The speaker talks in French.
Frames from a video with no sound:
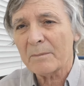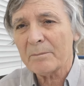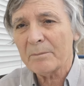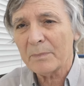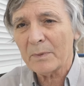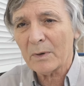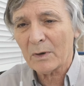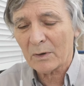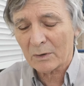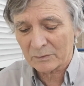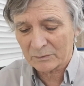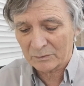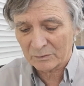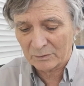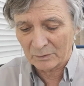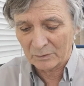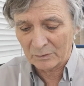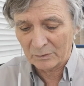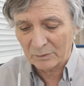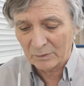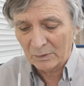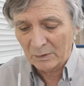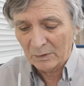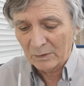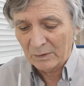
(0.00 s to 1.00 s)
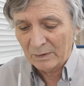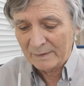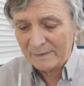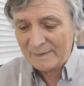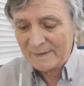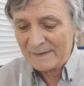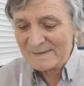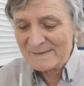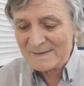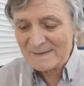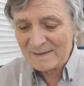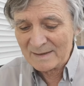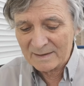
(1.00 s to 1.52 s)
j'apporte
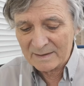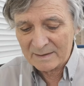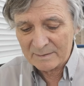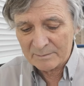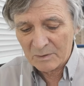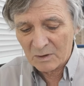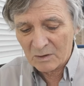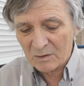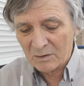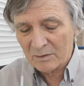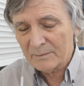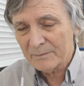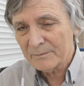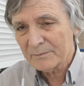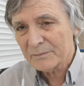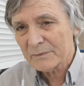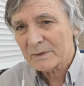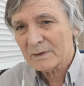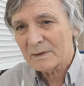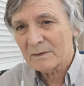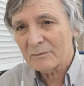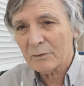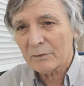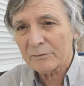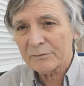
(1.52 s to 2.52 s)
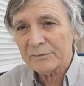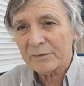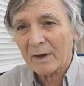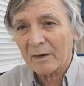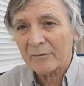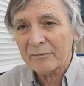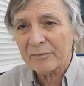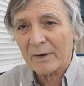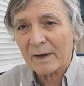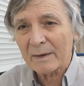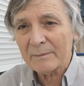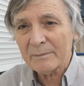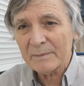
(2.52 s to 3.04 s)
les éléments qui vont
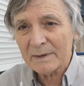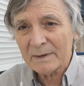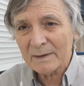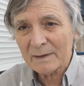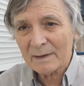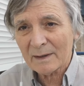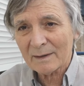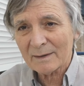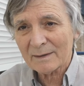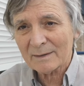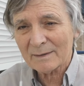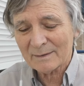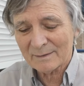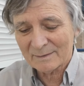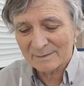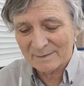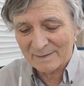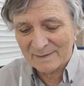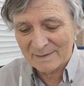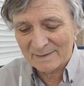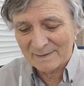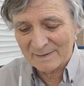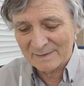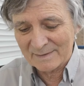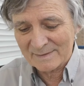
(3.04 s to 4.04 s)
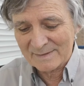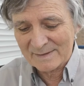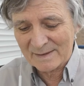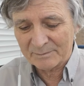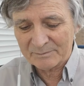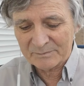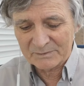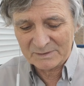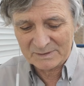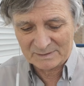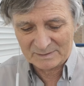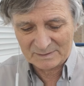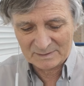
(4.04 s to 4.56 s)
faire frémir les
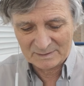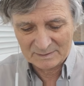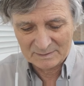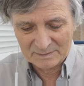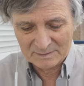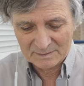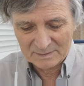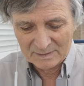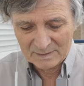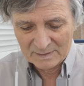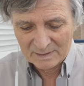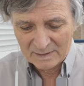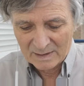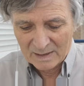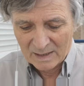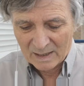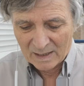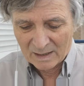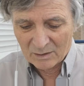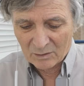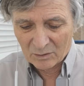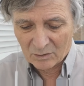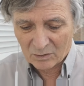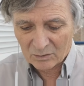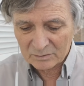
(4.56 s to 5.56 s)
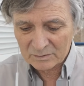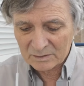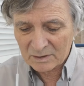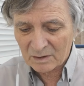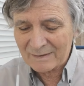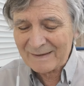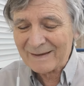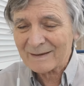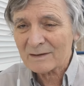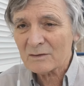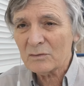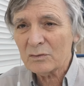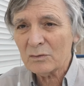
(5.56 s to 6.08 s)
sceptiques. Alors,
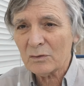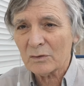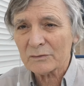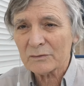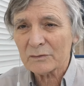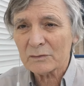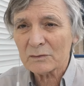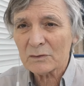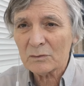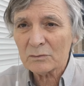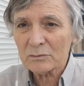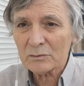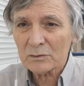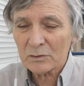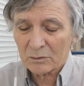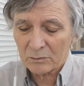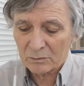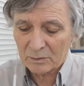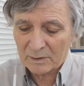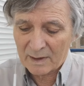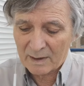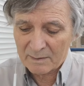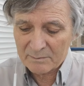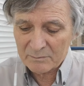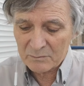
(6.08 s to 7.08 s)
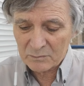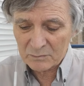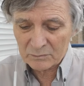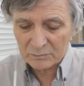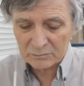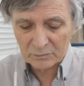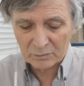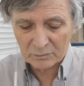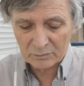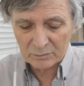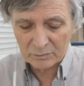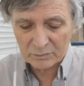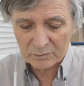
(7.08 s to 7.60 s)
dans la course contre la
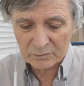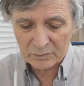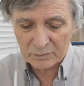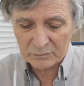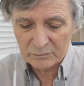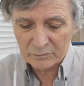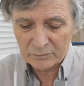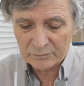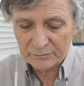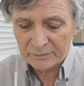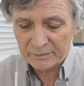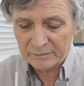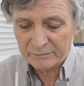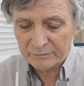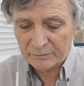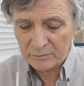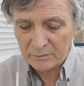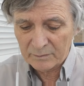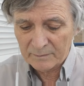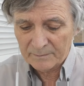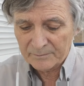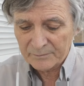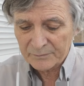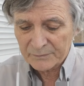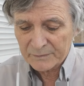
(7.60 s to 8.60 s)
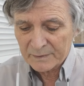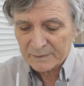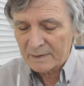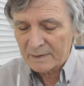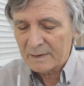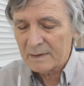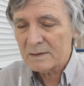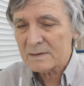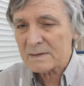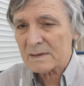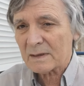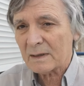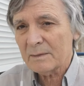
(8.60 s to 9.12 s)
montre que nous vivons,
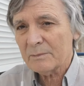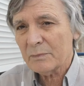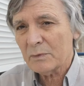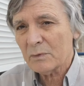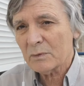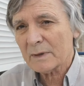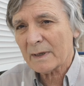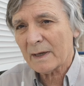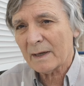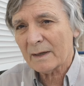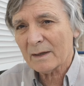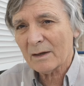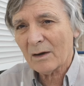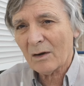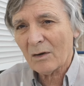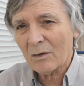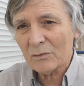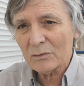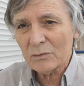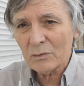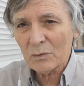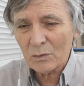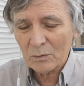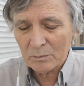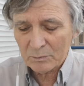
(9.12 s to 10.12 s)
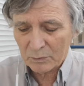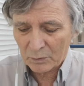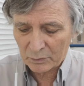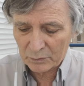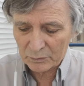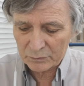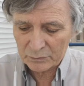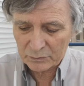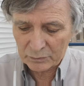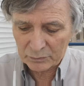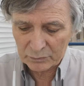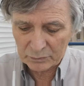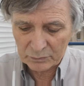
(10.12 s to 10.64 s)
il serait bon qu'un grand
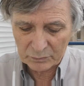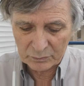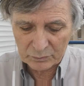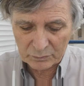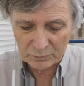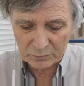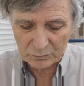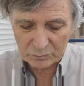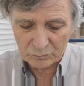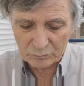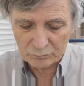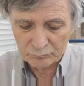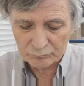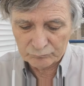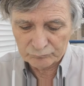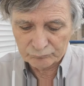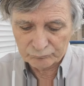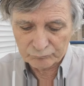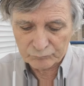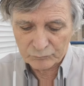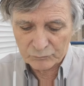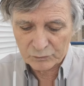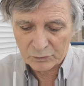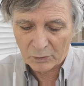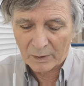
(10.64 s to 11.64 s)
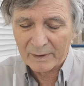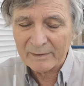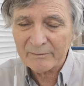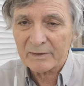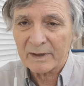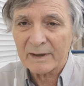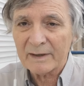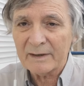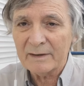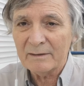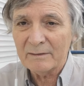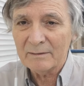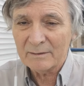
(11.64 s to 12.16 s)
nombre de se
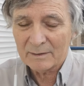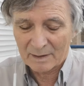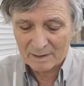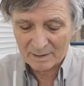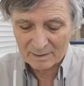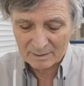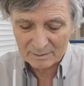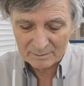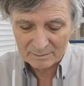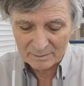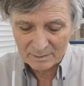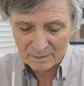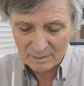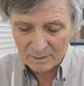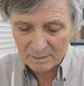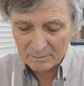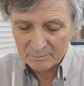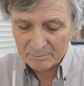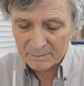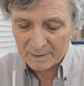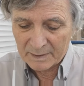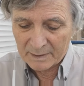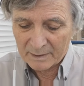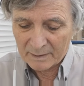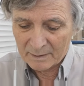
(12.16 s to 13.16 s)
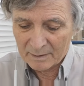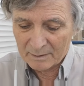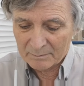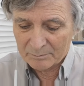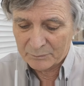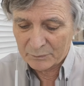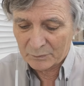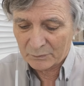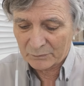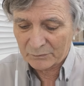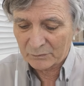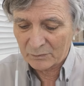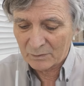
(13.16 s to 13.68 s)
réveillent. Hein. mais
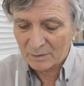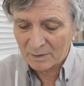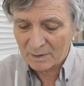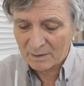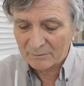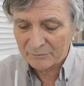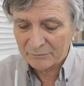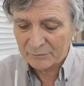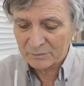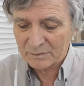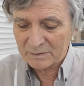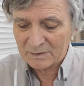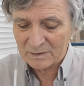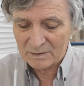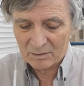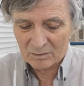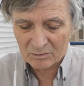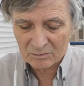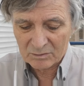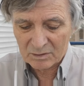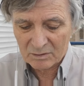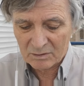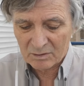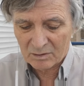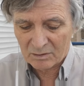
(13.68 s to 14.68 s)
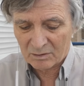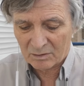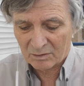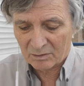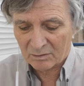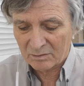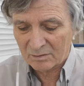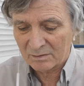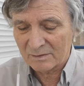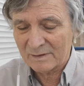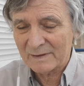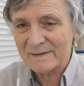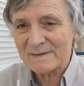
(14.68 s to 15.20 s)
pour cela, faut-il encore
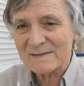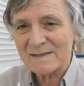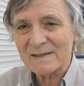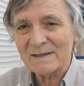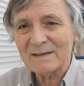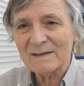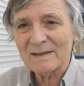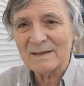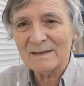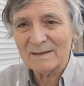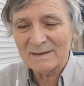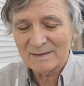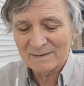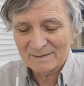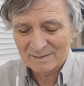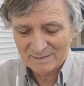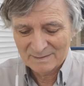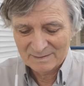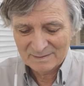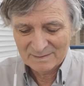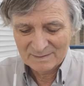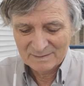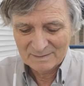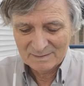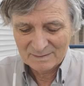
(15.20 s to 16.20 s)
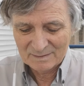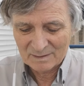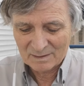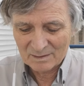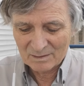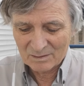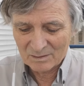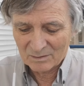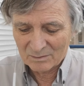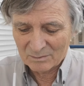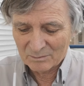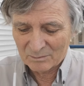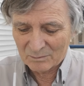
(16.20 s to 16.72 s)
euh, les aider
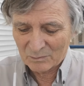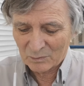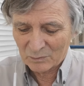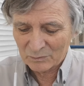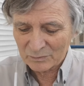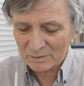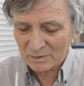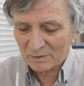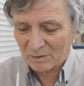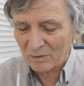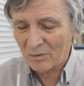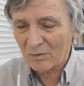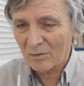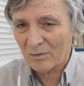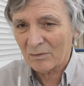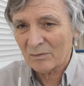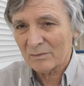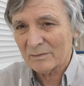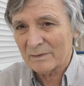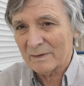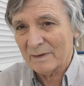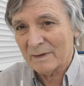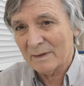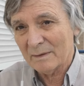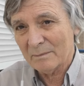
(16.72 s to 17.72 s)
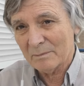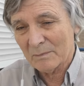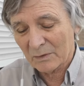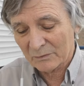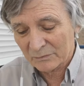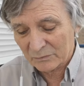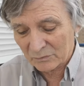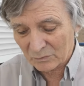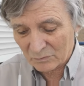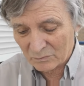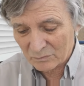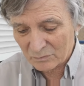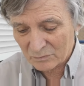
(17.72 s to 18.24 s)
en montrant les
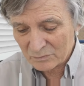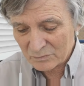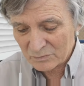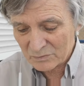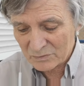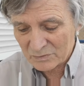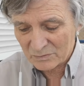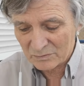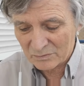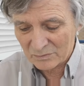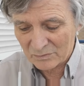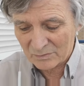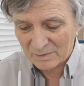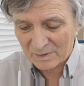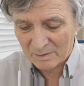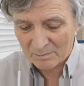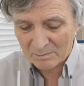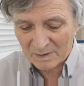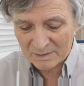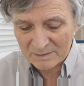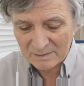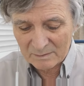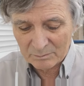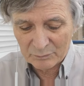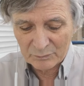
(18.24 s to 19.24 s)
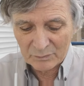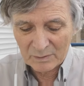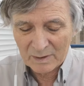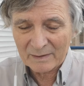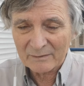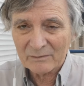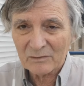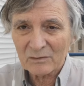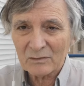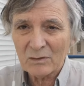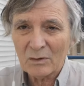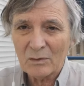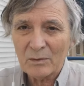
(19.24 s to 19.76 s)
mensonges, euh, les
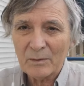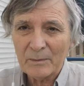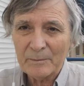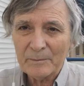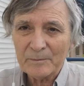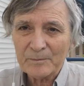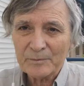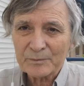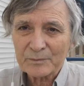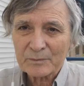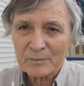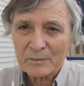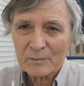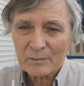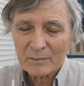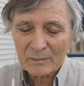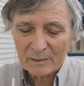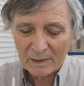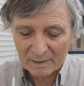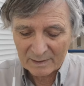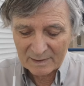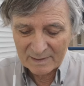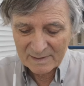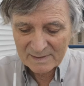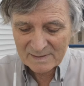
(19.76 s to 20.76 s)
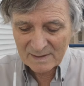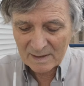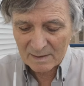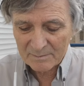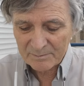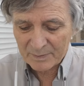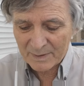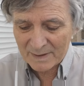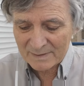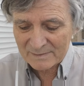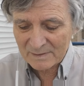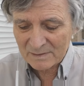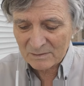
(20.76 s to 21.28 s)
manipulations et les
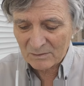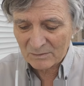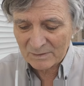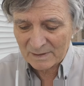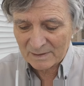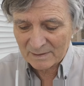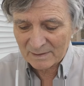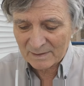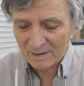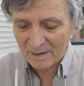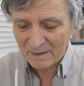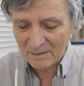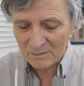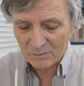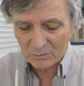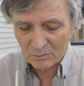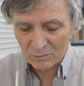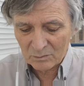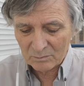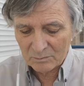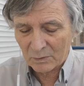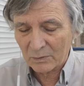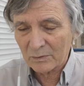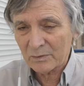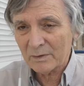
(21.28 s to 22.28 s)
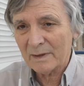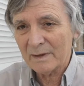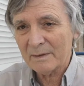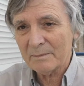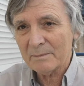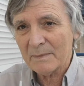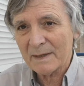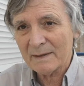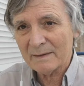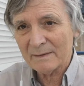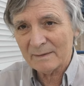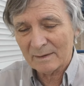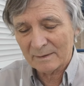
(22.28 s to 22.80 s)
impasses dans lesquelles l'ombre les
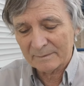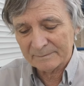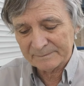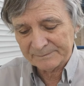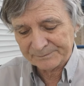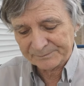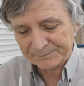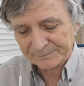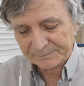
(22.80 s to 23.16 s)
mène.